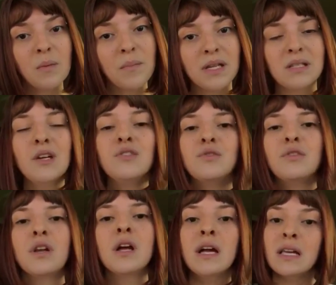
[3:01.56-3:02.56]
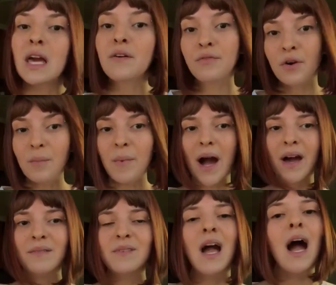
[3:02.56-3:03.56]
Empresa Júnior, que é
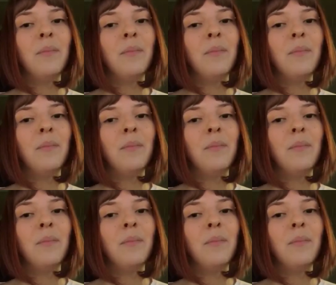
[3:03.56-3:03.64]
formar,